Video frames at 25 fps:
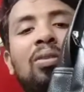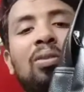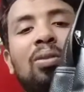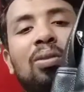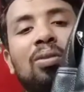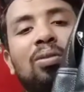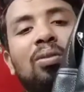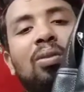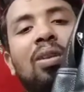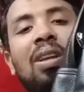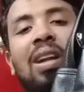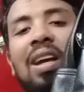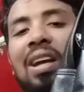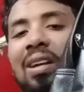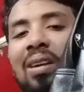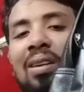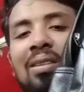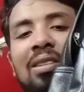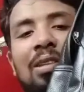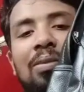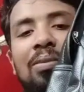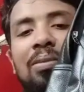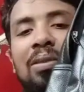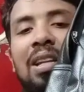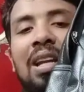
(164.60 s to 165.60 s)
तो दोस्तों लाइक
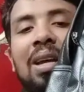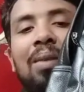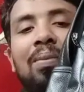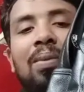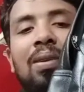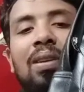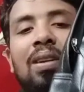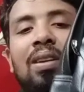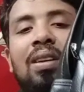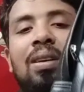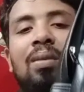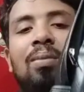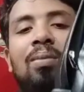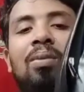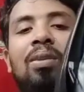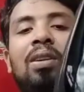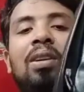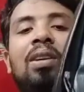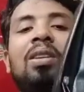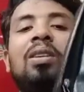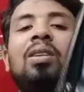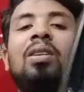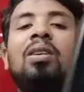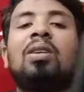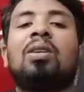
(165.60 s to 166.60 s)
और सब्सक्राइब करना ना
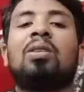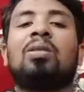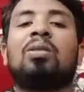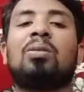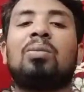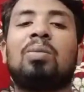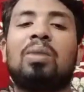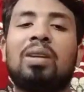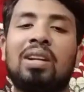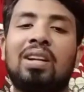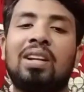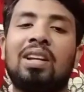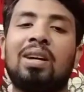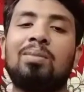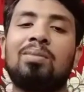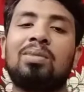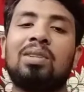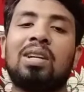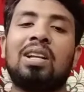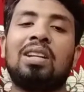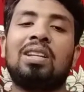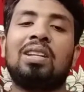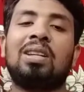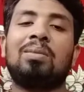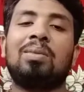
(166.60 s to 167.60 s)
भूलें तो मेरा
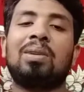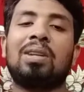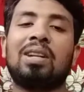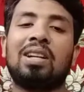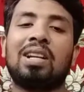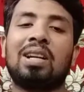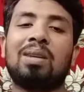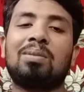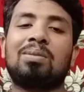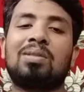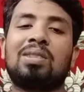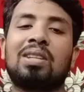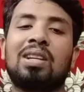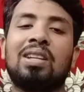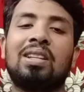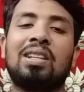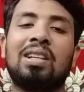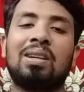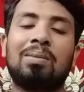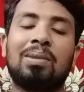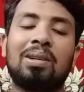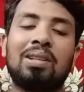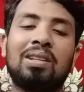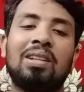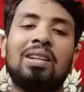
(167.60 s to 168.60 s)
नाम जान लिए मेरा नाम
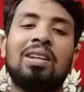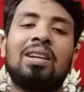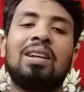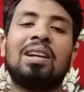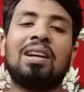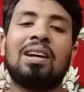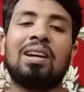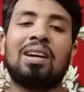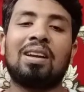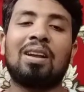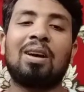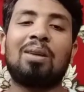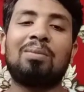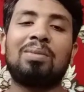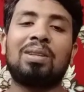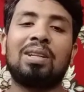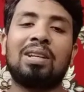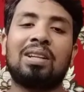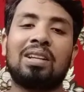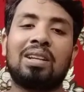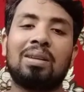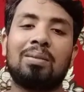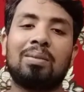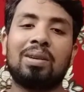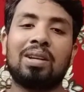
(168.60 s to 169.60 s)
सईद अहमद और आप
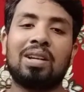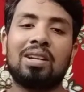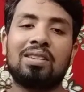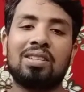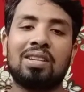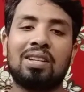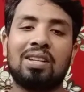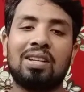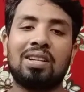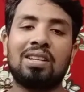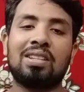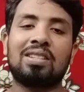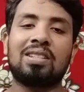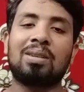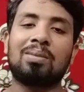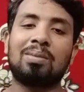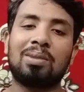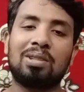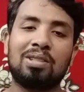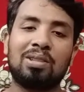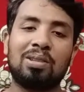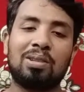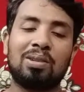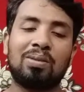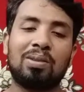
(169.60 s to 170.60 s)
देख रहे हैं मेरा चैनल एस
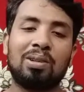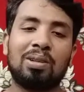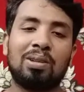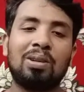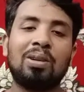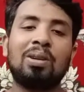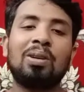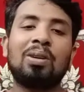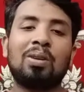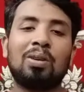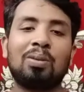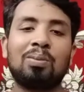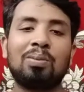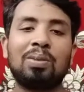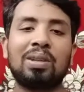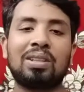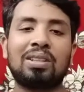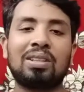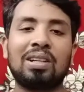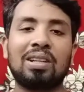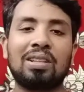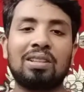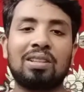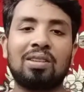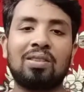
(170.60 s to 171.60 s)
अहमद जीरो वन
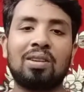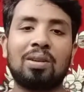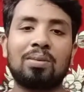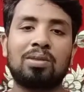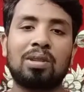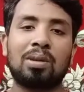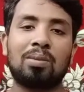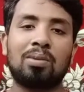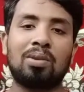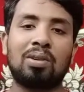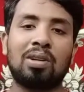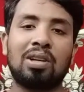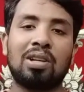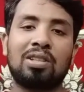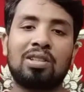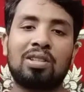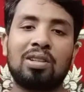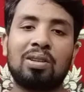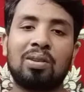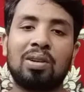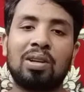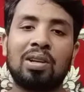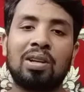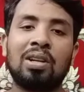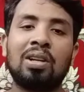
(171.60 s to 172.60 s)
उम्मीद करता हूँ आप सब लोग
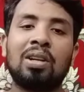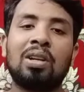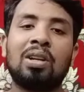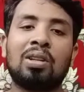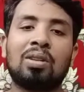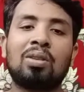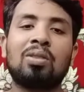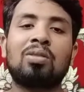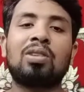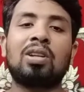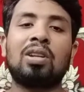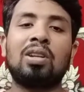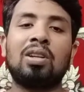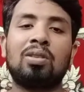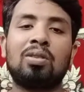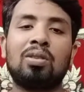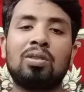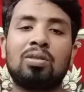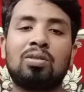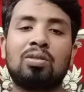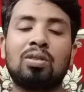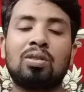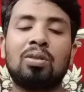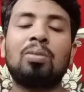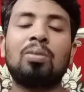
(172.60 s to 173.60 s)
अच्छे होंगे तो चलिए
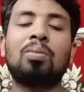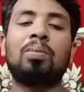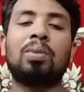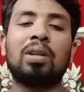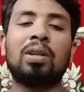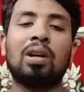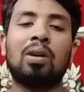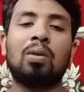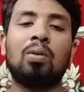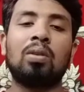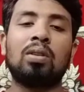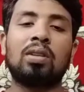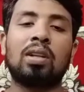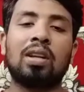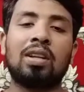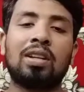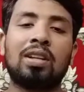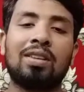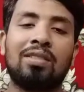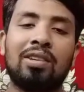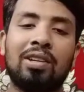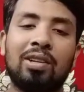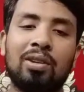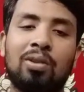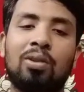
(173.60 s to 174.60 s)
दोस्तों बिना हुलताल
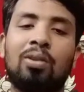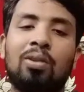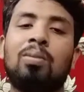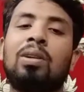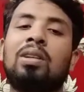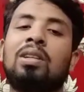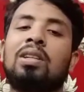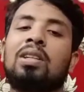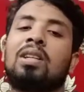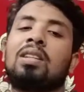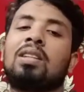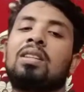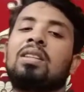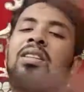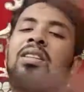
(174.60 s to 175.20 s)
के वीडियो को बंद